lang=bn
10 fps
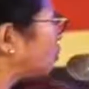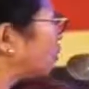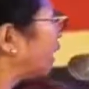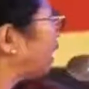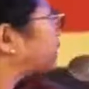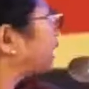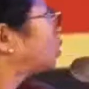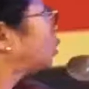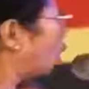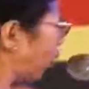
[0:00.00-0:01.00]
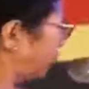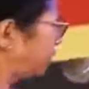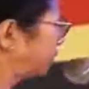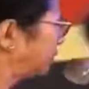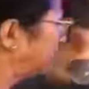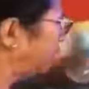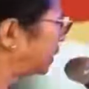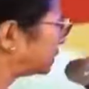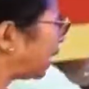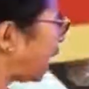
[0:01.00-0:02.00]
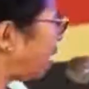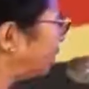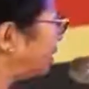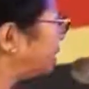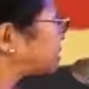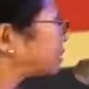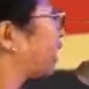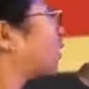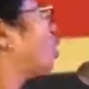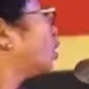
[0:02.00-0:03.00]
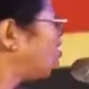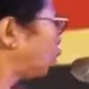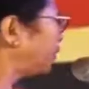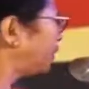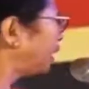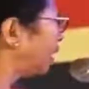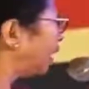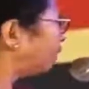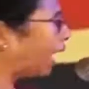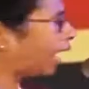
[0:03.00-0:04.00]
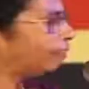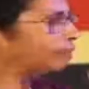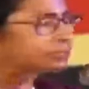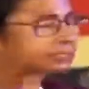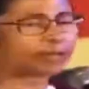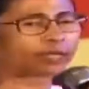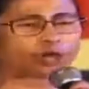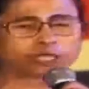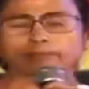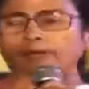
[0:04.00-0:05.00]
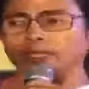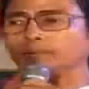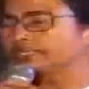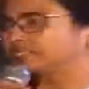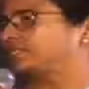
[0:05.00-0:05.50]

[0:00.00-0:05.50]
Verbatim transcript: বলে এটা নয় যে আমি ইস্টবেঙ্গল নই বা আমি ইস্টবেঙ্গলকে ভালোবাসি